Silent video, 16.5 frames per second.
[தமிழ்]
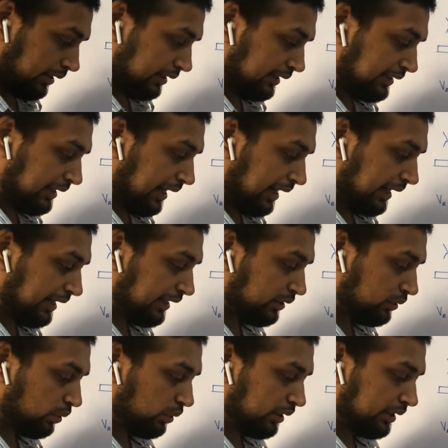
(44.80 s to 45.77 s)
இந்த
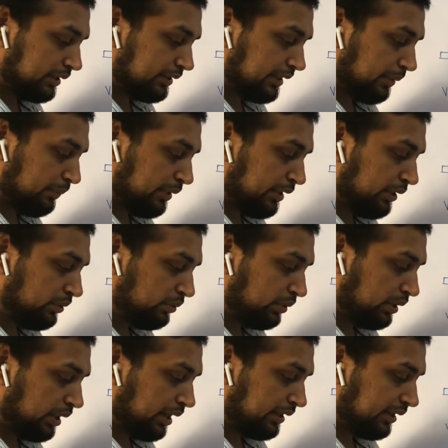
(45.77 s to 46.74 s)
அலைக்கோளத்தை
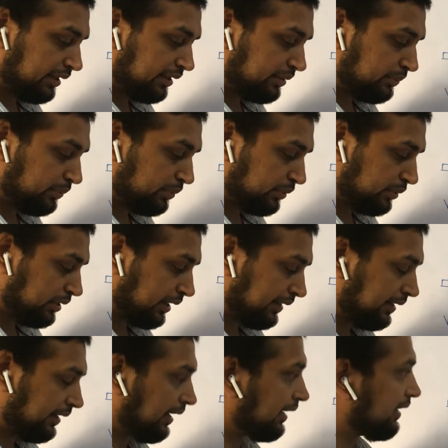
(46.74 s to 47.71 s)
பியினூடாக நகரும் போது
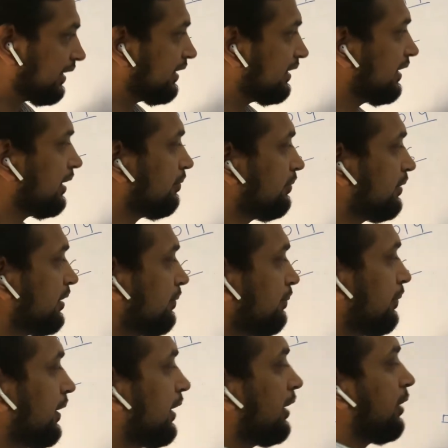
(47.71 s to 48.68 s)
அதன் அலை நீளம் இது
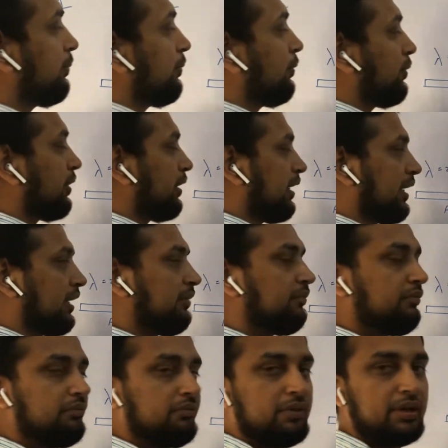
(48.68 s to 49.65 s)
பிக்கு போற நேரம்
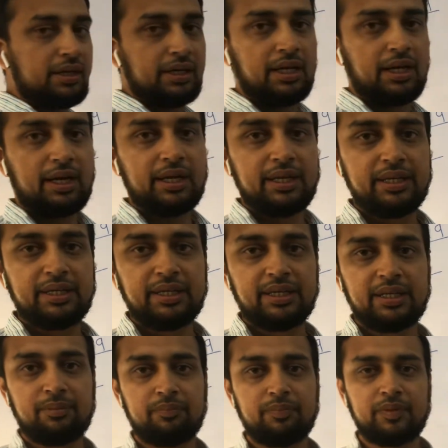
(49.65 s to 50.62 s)
வர்ற அலை
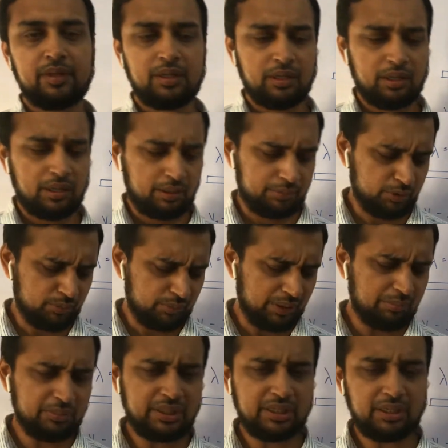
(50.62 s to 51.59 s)
நீளம் இதுவுமே
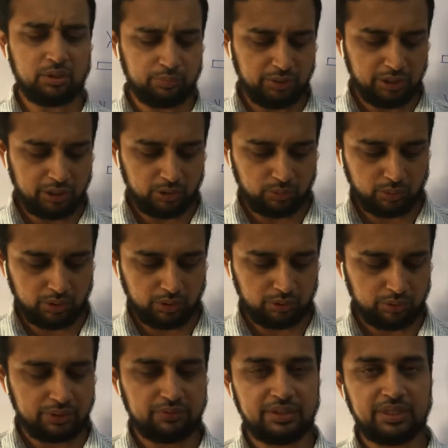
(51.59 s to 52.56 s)
மிகவும் இலகுவான
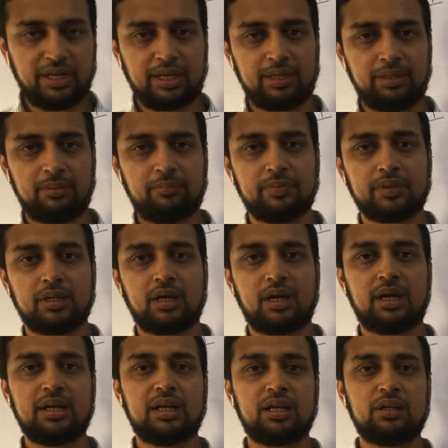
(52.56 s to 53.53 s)
ஒரு வினா
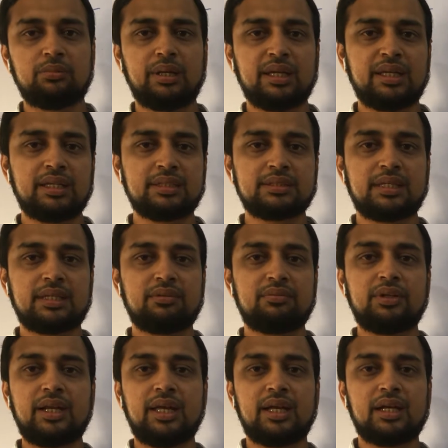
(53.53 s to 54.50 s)
ஆனாலும் நான் இங்க சில
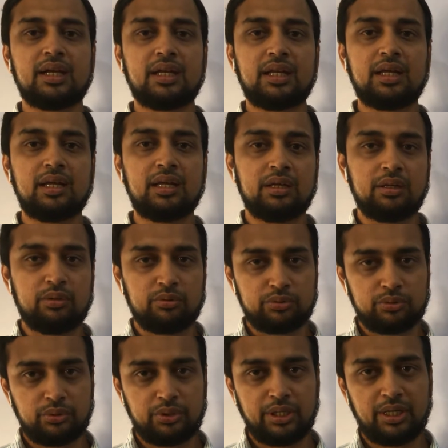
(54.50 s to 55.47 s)
விடயங்களை
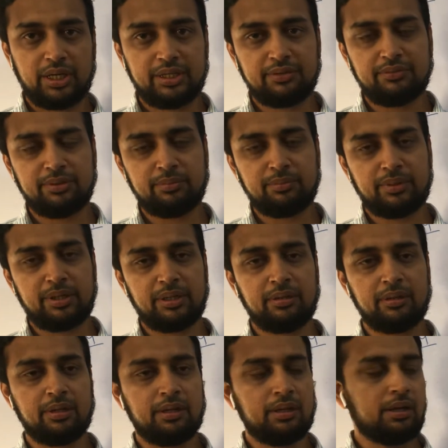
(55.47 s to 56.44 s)
சுட்டி காட்ட விரும்புறேன்
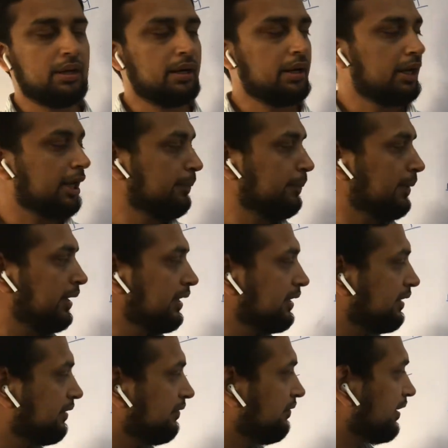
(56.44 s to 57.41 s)
இப்ப
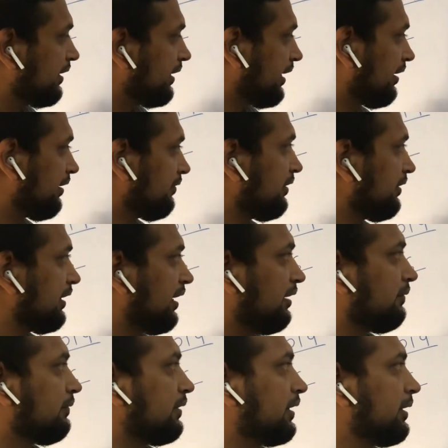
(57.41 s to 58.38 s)
இந்த விழா
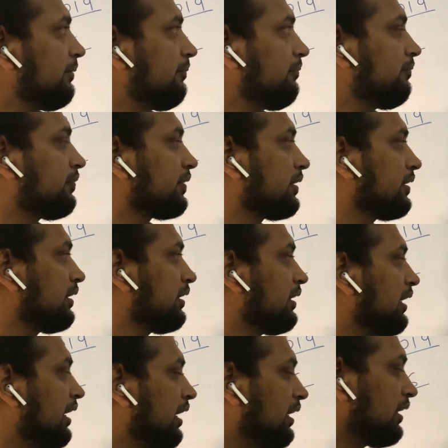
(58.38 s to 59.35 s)
வினாவை
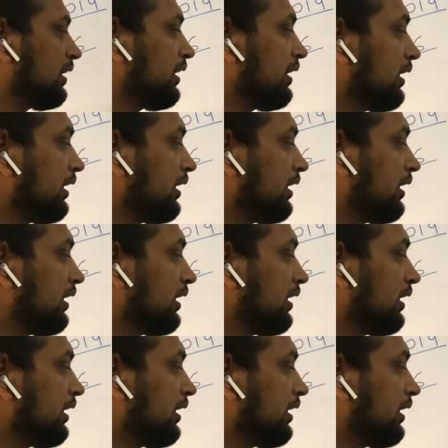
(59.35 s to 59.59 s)
நாங்க